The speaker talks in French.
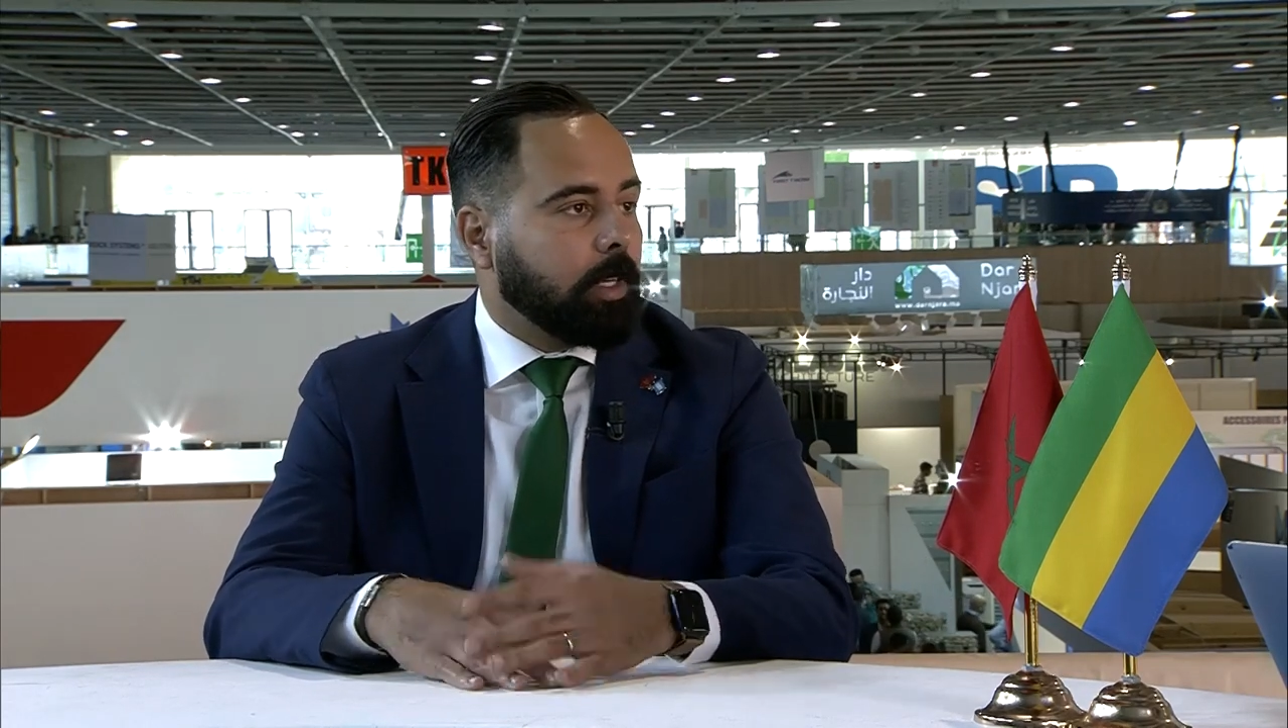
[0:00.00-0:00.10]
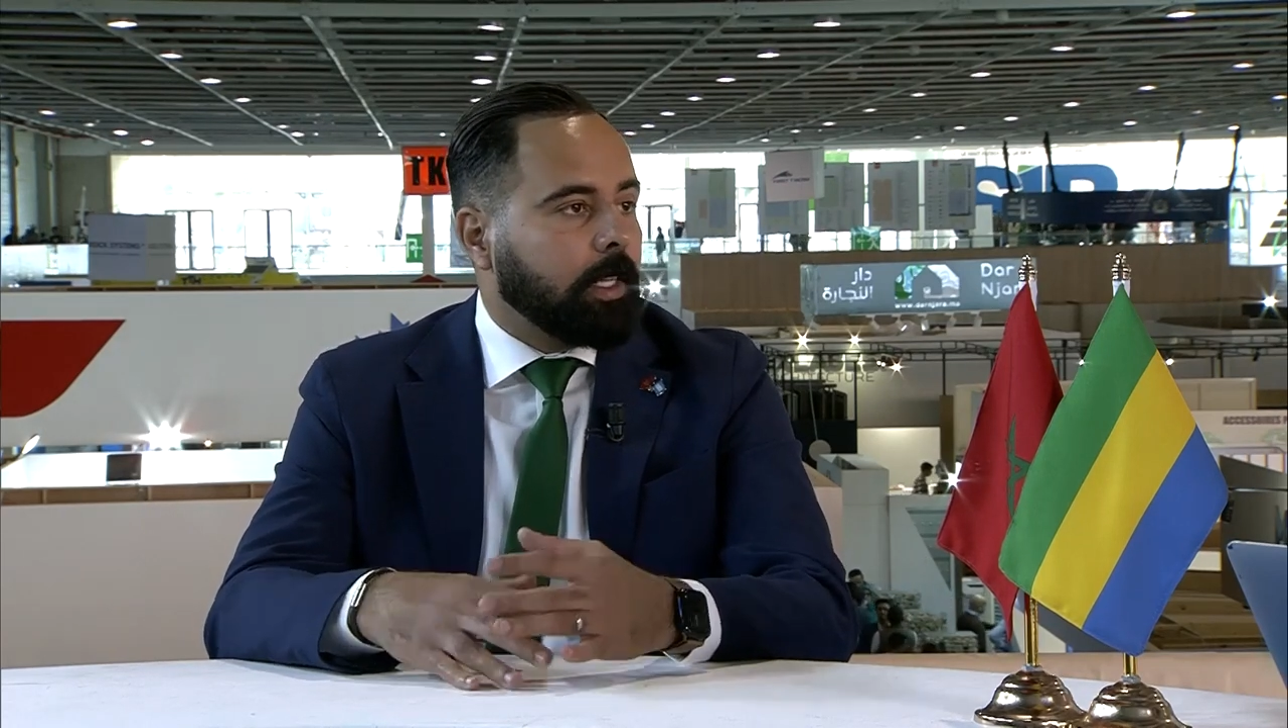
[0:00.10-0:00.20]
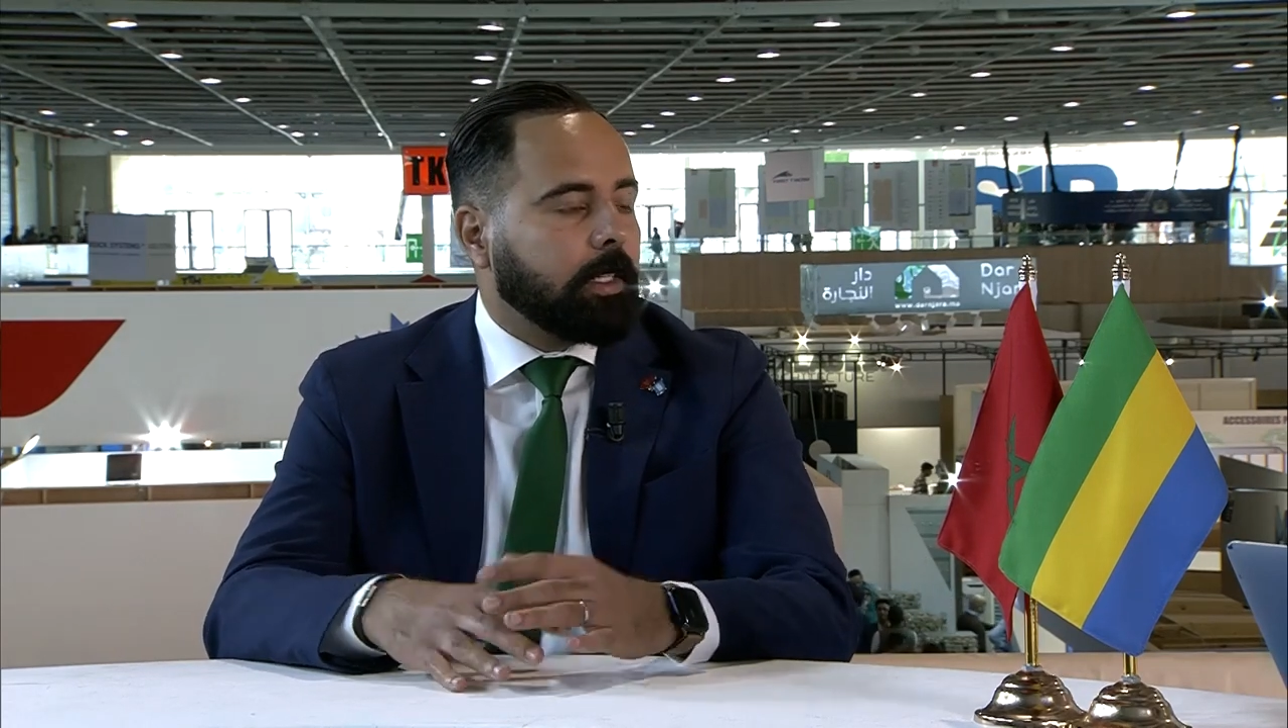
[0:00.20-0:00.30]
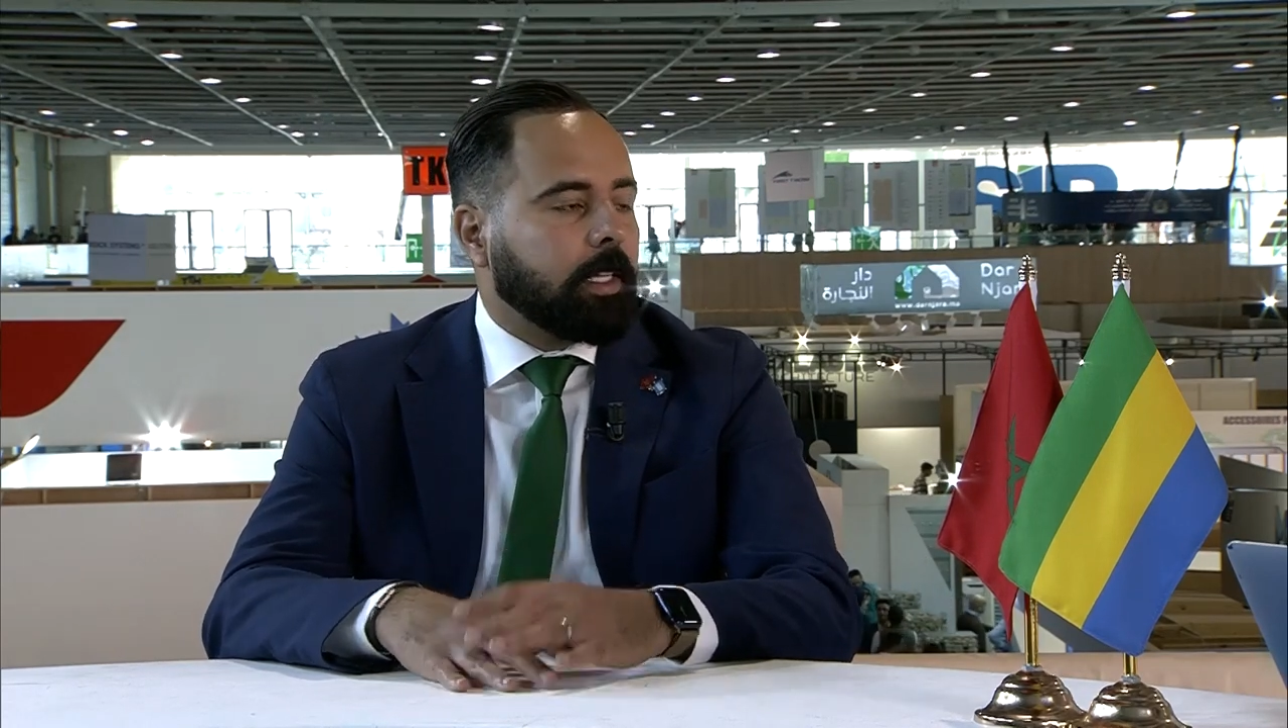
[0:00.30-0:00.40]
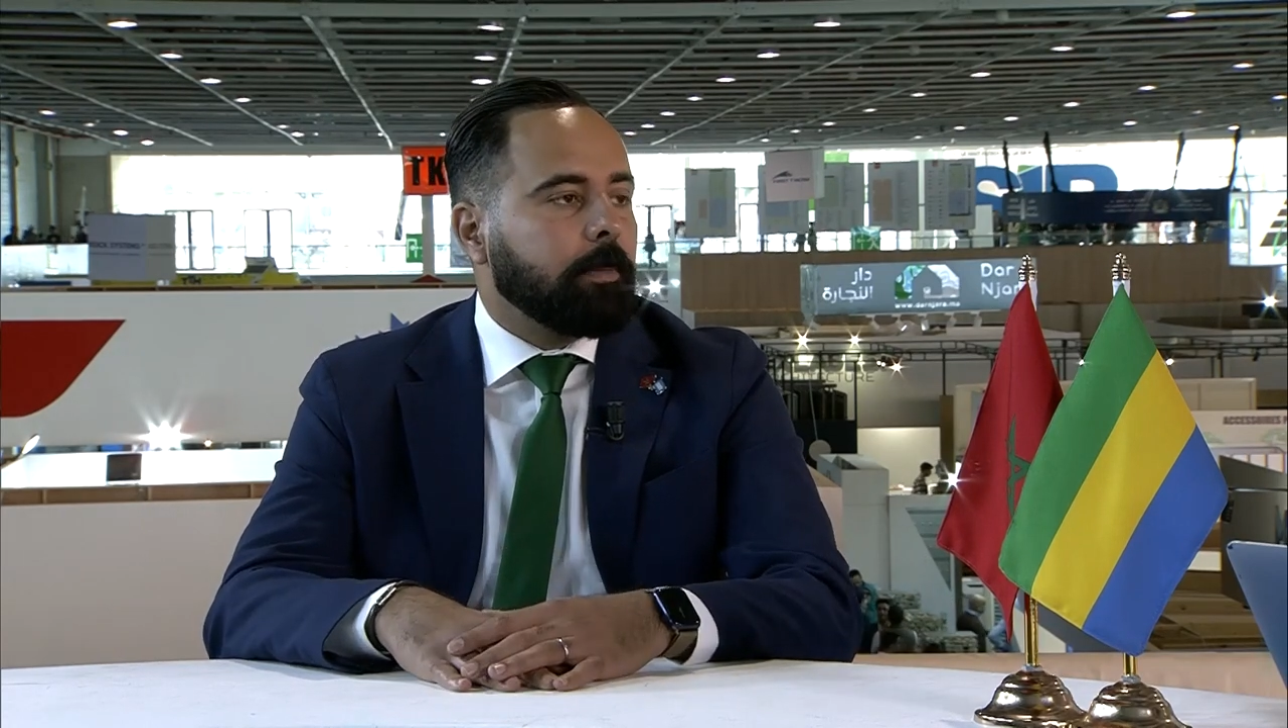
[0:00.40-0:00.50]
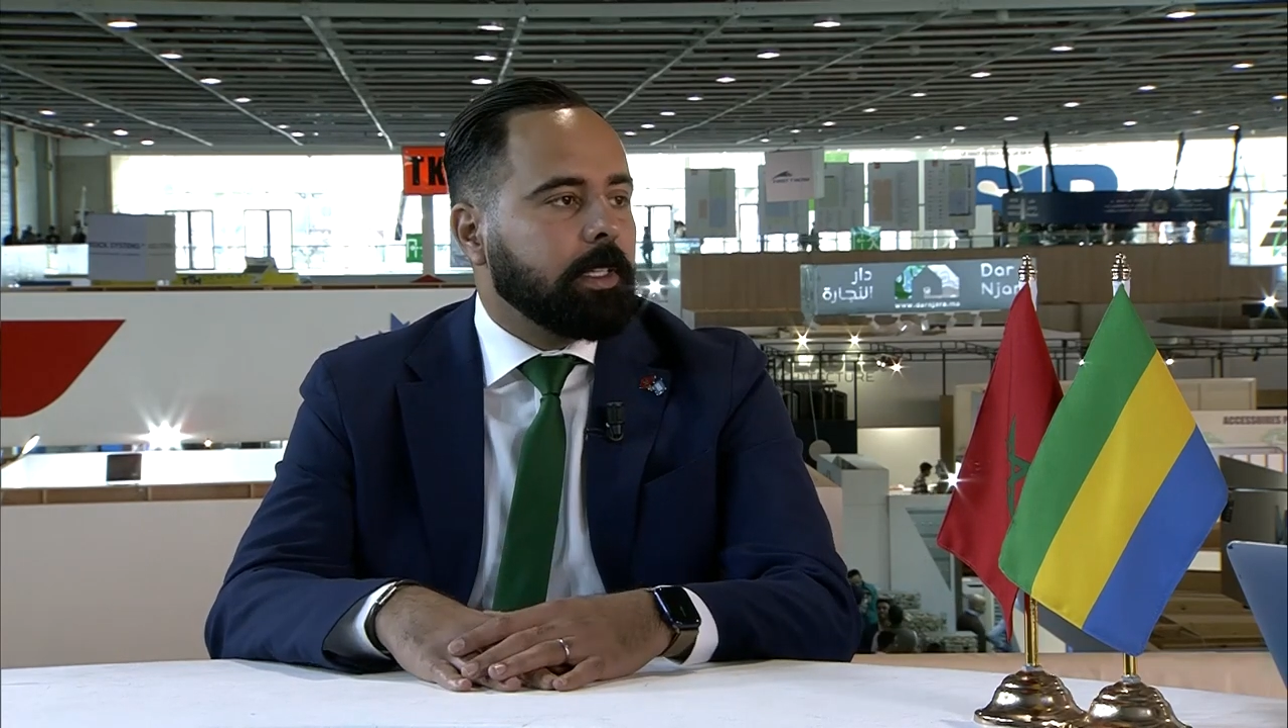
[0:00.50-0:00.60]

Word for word: qui est très